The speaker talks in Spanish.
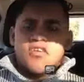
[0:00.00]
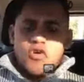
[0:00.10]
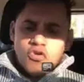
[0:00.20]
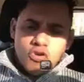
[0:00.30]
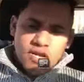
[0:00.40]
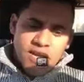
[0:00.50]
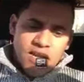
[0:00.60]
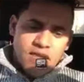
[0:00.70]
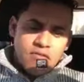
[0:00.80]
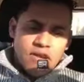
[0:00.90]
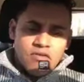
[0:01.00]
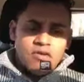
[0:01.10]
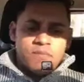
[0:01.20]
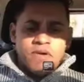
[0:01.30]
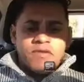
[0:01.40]
o nos regala una
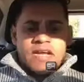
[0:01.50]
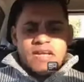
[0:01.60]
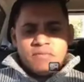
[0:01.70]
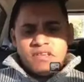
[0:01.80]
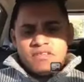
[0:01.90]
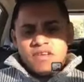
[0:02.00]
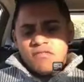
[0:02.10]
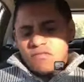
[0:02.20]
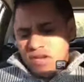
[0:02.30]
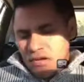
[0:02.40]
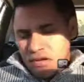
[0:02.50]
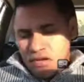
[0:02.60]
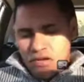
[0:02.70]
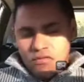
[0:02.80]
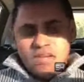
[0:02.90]
ropa, una camisa, una,
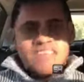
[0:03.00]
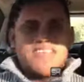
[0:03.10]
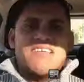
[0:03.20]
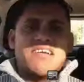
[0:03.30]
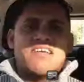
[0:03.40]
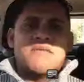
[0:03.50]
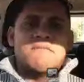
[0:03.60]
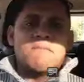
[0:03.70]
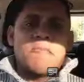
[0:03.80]
una sábana,